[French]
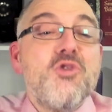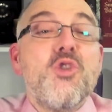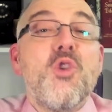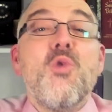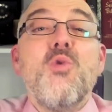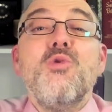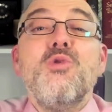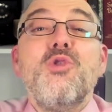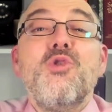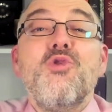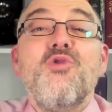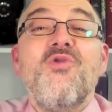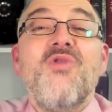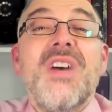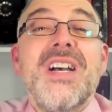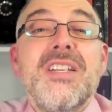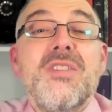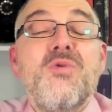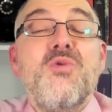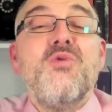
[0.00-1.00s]
Trop
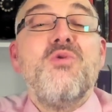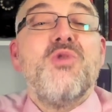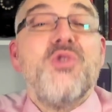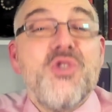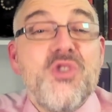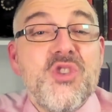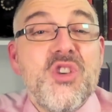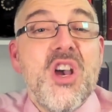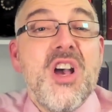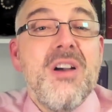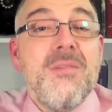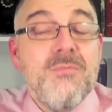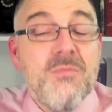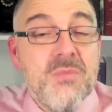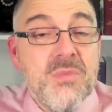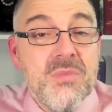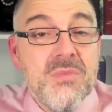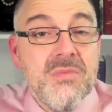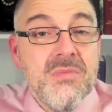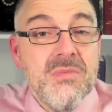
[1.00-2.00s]
souvent, nous
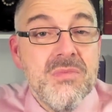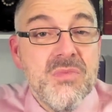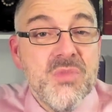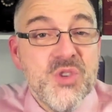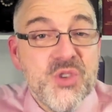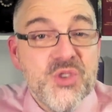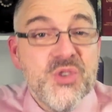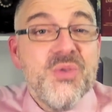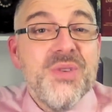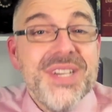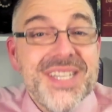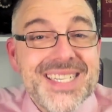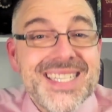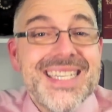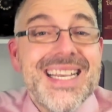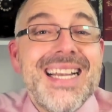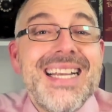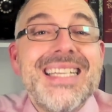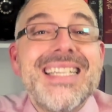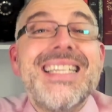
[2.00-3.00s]
sommes ceux et
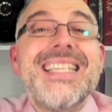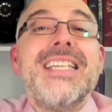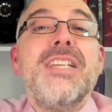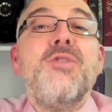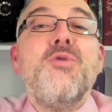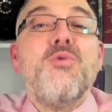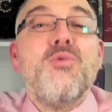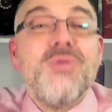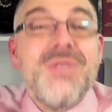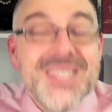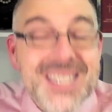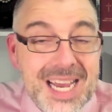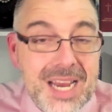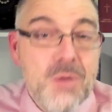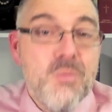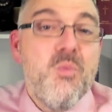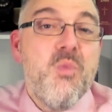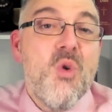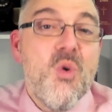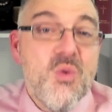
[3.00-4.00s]
celles qui nous
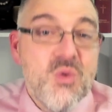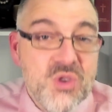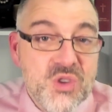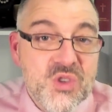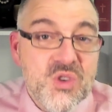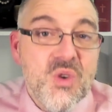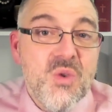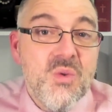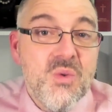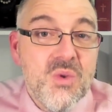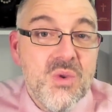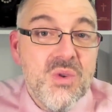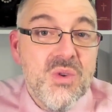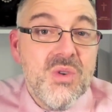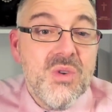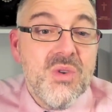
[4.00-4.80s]
imposons